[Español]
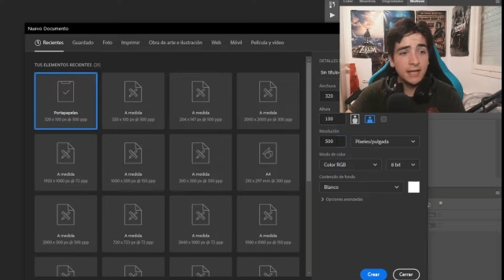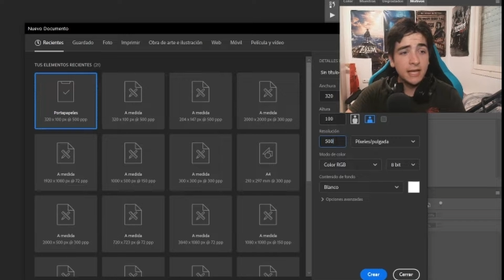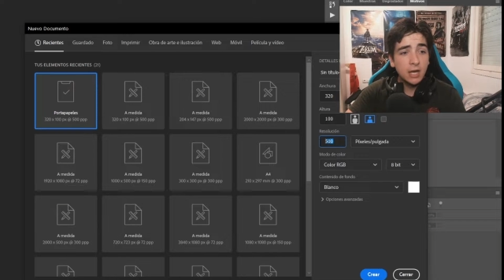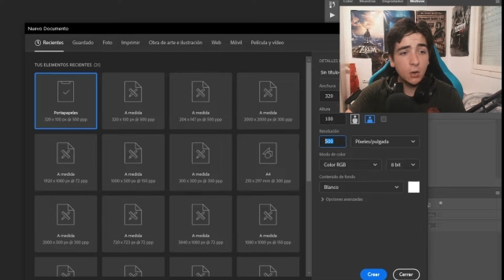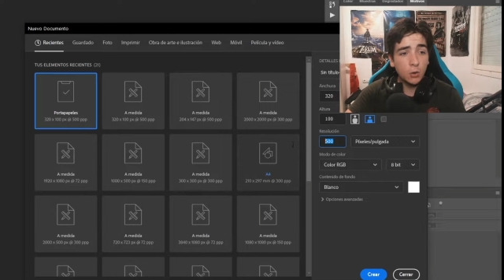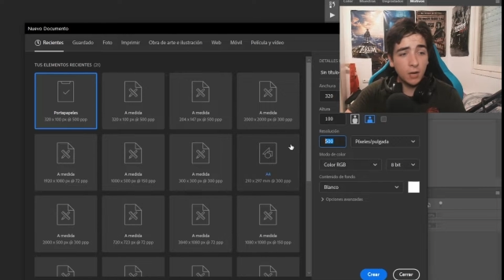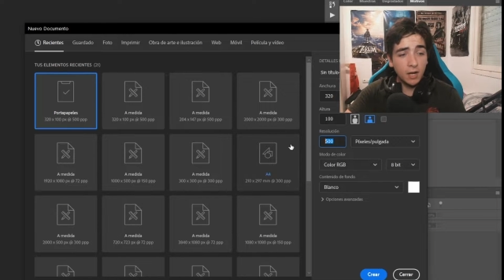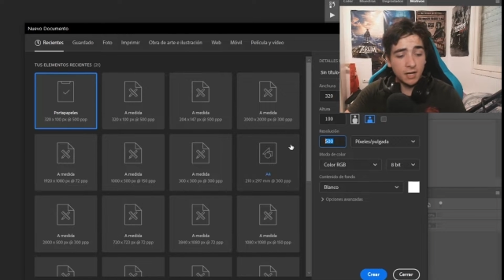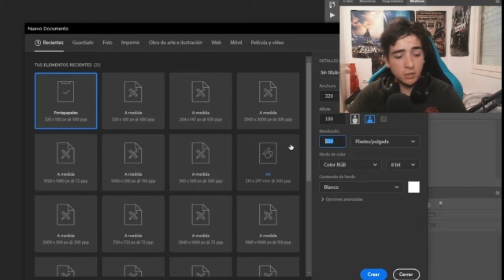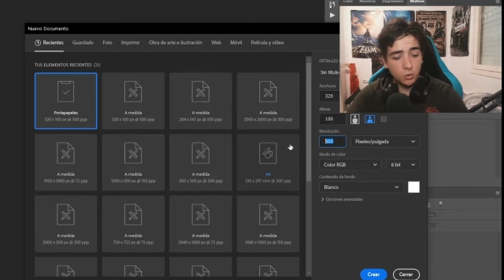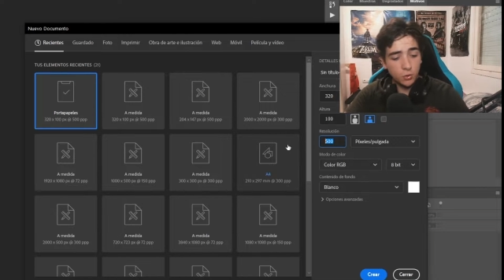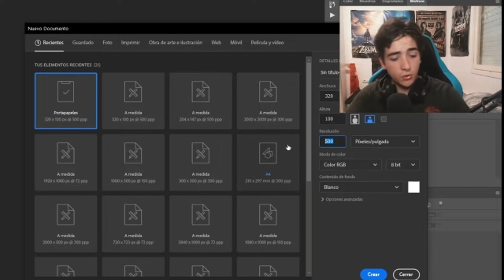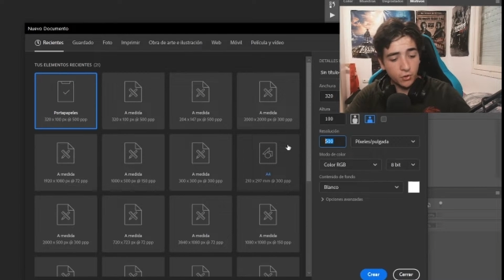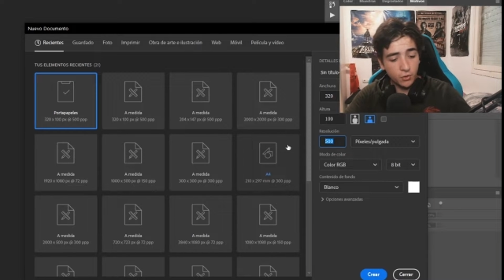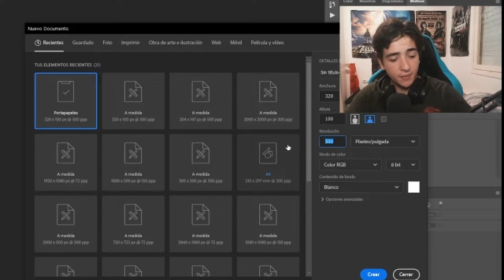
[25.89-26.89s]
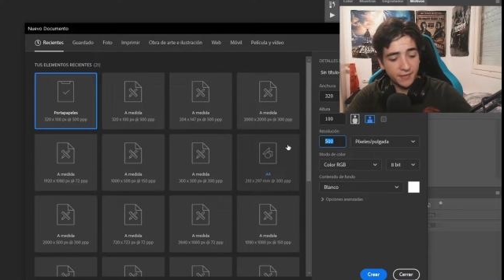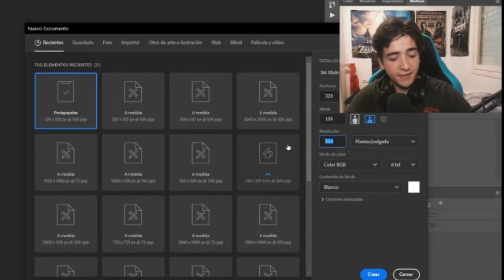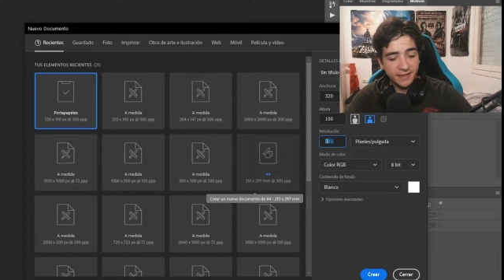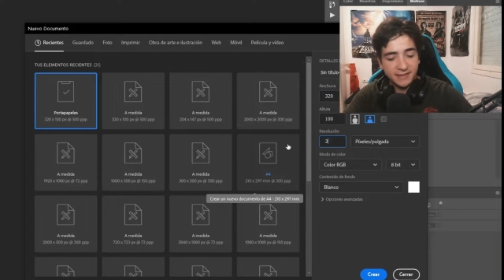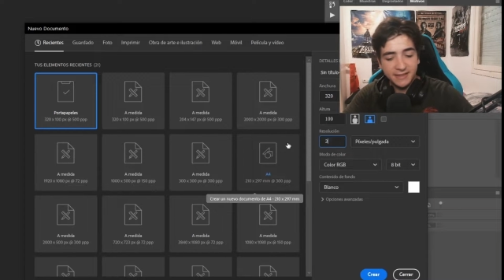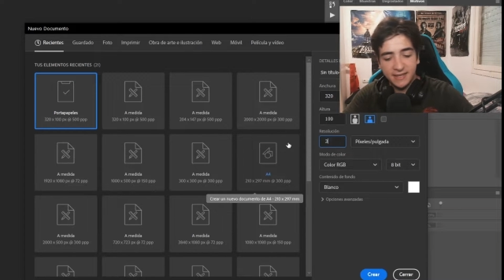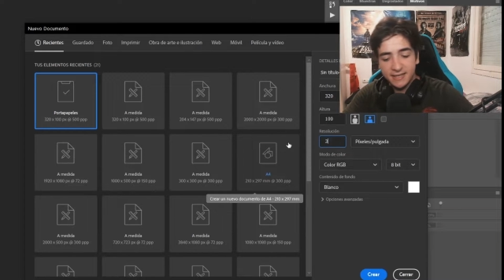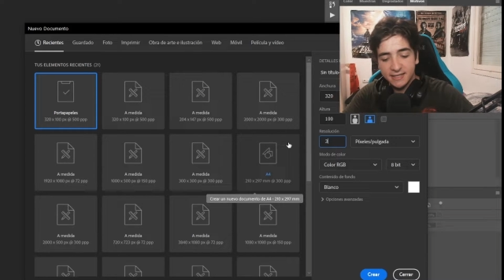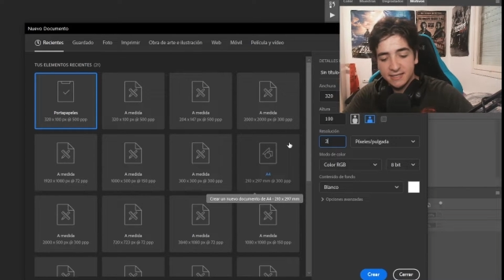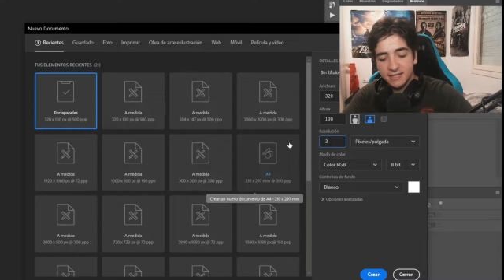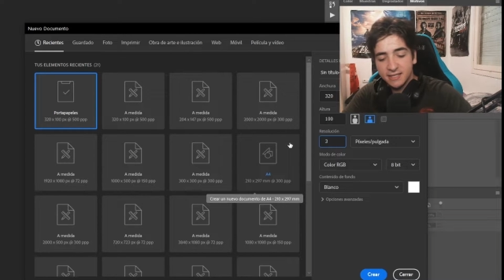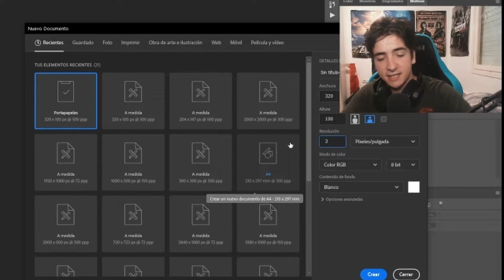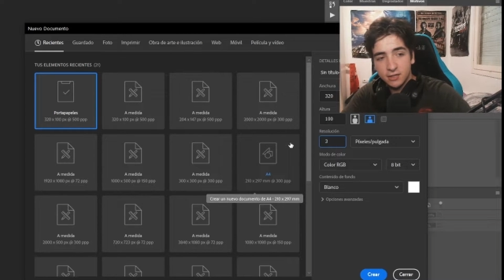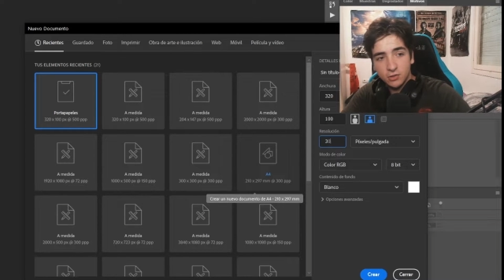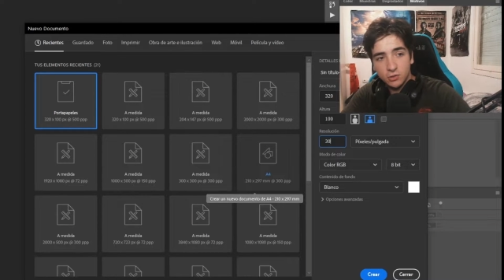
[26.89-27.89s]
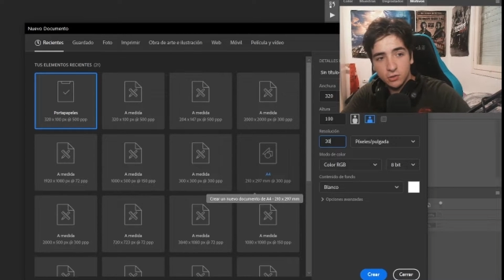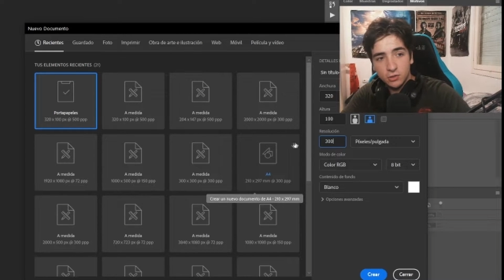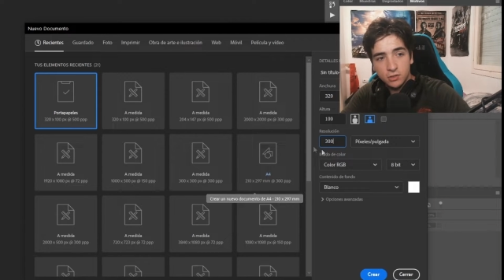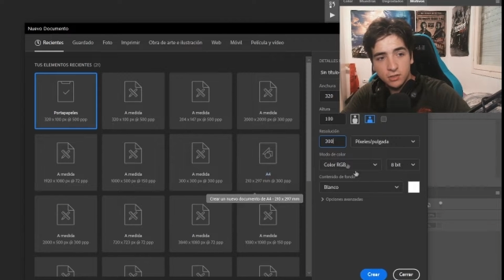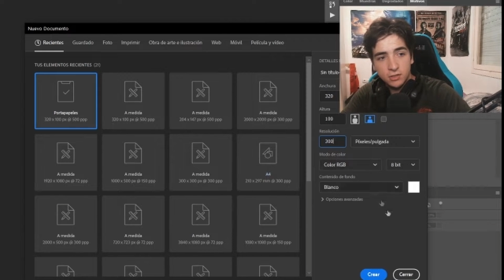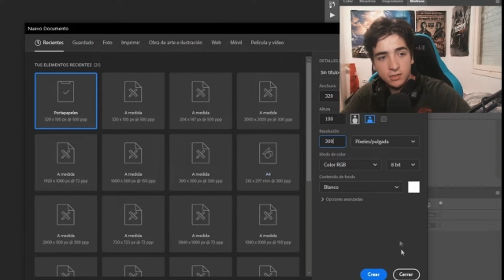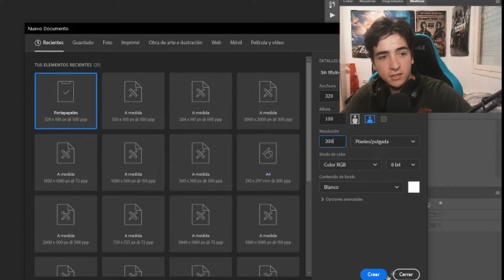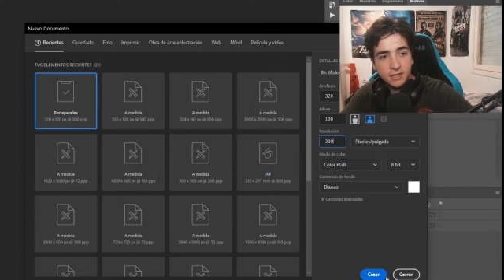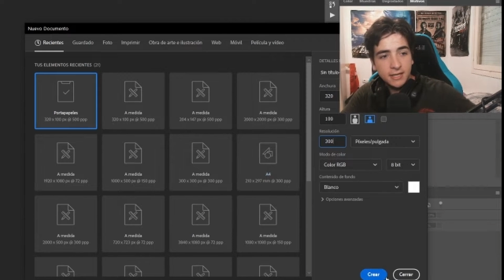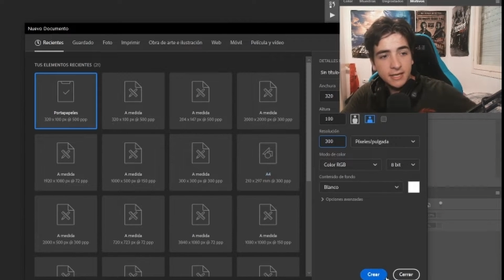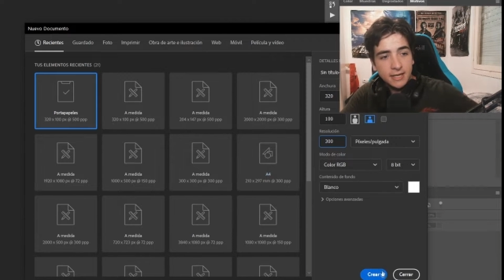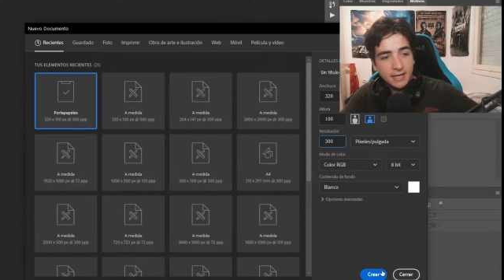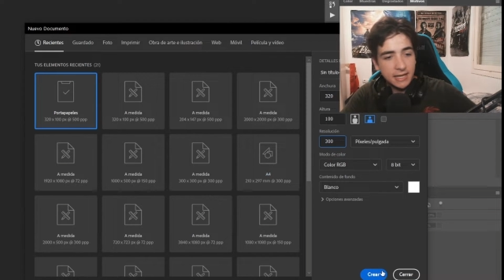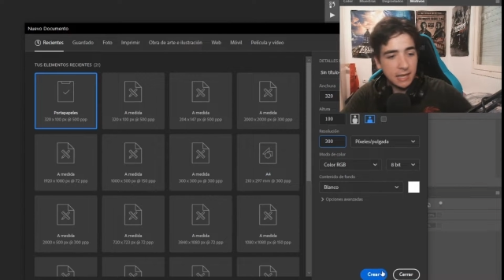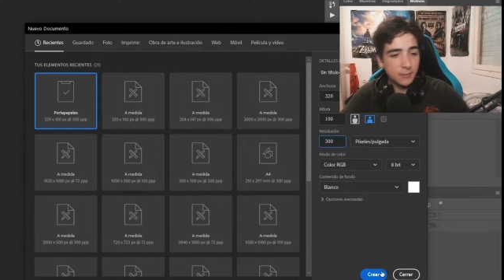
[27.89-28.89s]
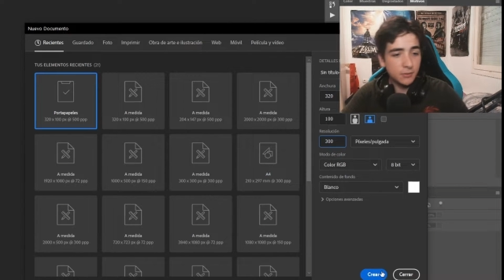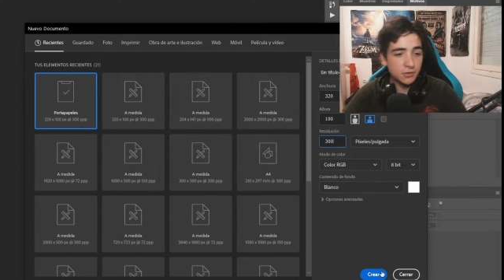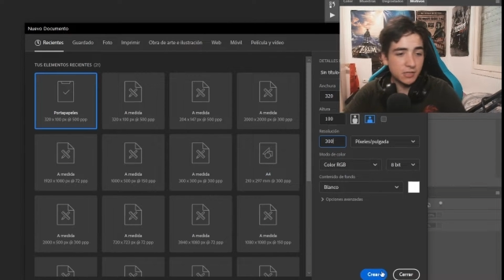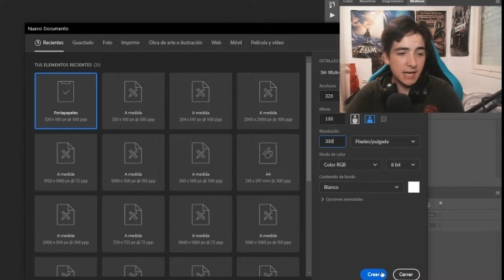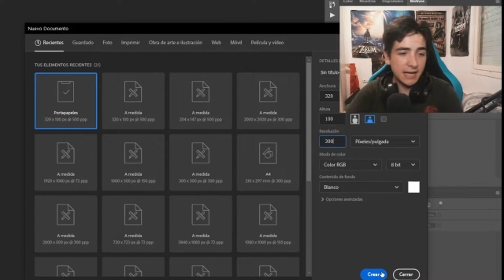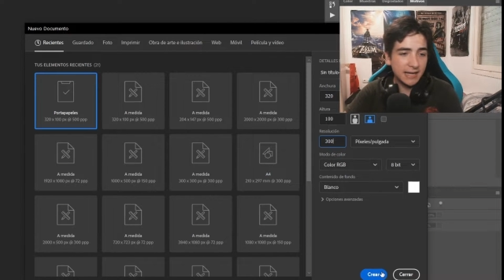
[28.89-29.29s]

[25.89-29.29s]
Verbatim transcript: con una resolución de 300 le damos a